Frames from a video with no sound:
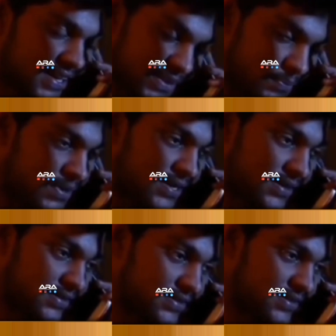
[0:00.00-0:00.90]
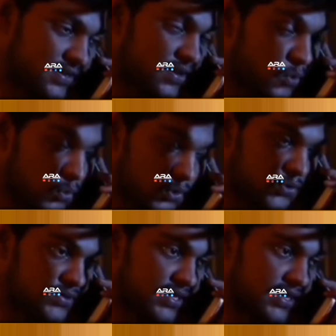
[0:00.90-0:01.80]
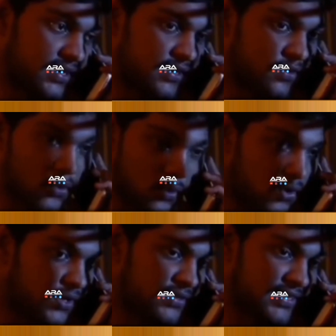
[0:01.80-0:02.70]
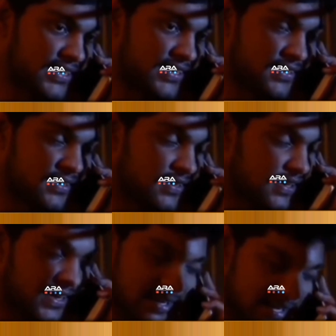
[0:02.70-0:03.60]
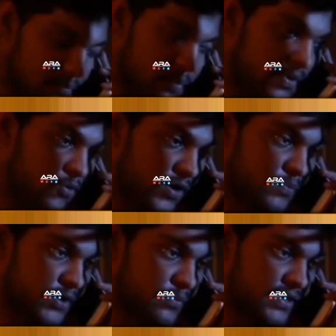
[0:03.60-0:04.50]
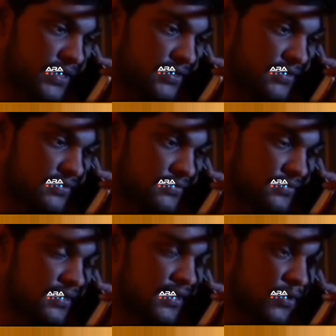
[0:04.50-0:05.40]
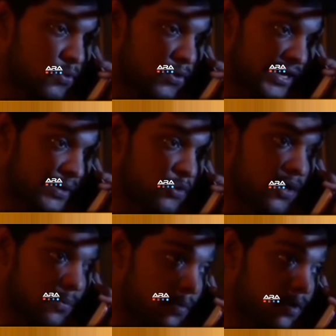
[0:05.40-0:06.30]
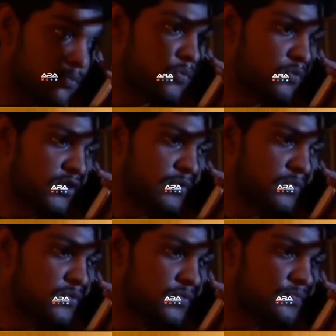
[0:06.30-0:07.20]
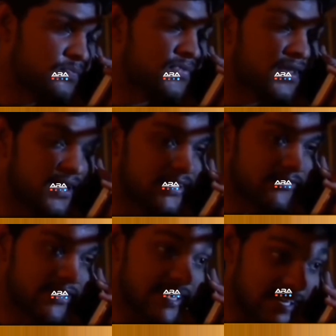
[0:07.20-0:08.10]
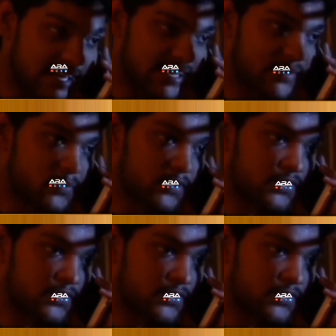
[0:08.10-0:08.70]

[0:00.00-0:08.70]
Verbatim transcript: அது எப்படா உன்னையும் சரி உன் காலையும் சரி என்னால் எப்பவுமே அவாய்ட் பண்ண முடியாது உனக்கு எப்படி உங்கள் அப்பா ரொம்ப முக்கியமோ அதை விட நீ எனக்கு